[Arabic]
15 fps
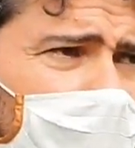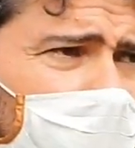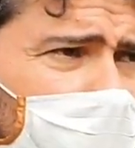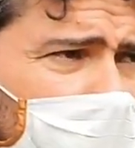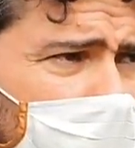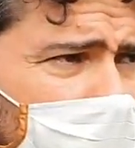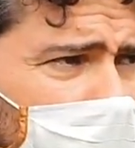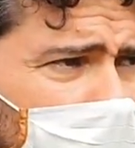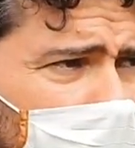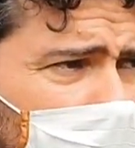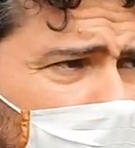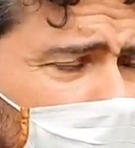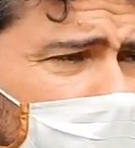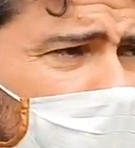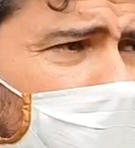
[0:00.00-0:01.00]
آه،
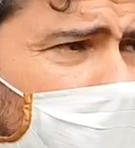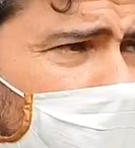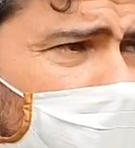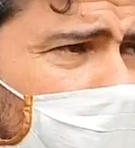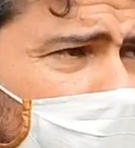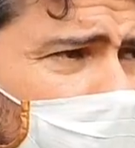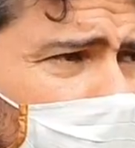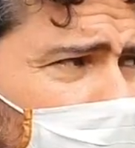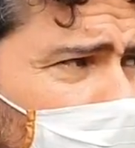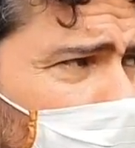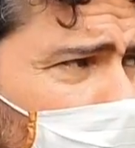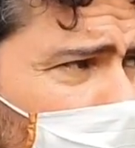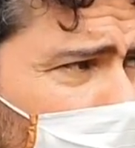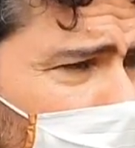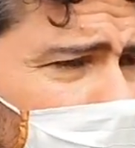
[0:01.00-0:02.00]
اللي غارسيا
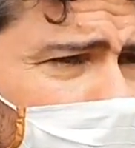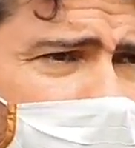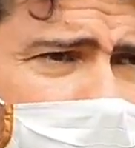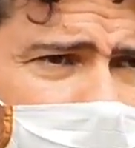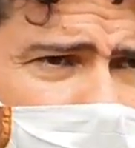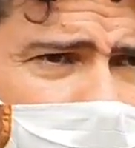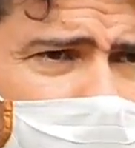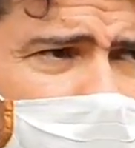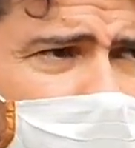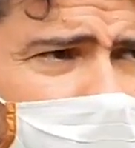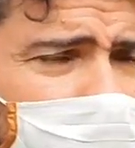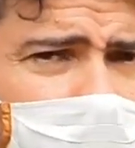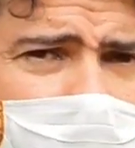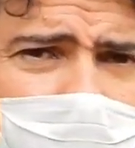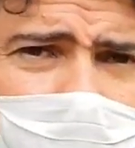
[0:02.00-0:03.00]
غوتسيلو اللي ناضل من
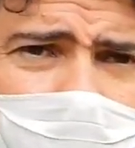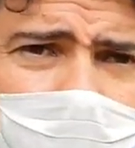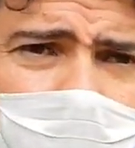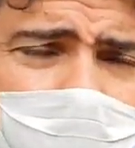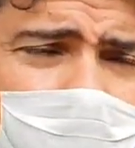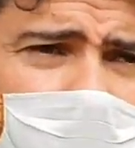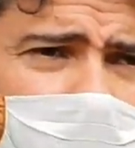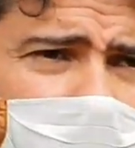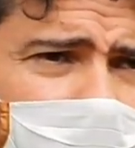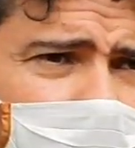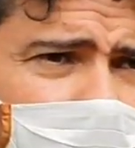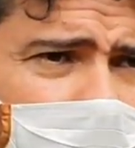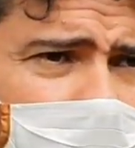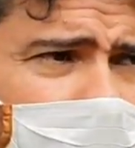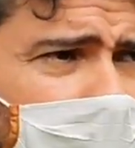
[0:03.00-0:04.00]
اجل باش تكون جامع
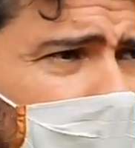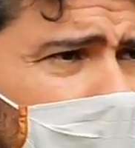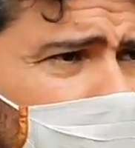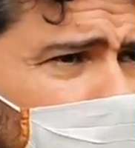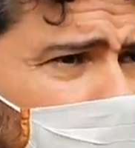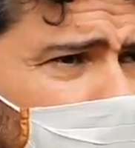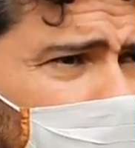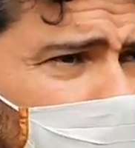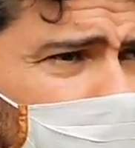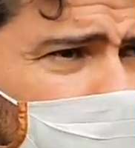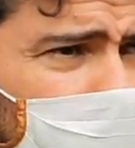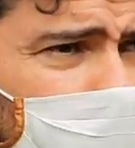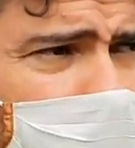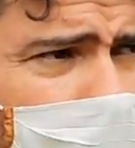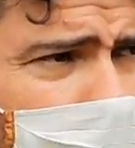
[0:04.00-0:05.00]
الفنا
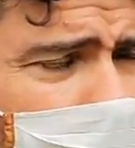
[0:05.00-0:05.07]
موروث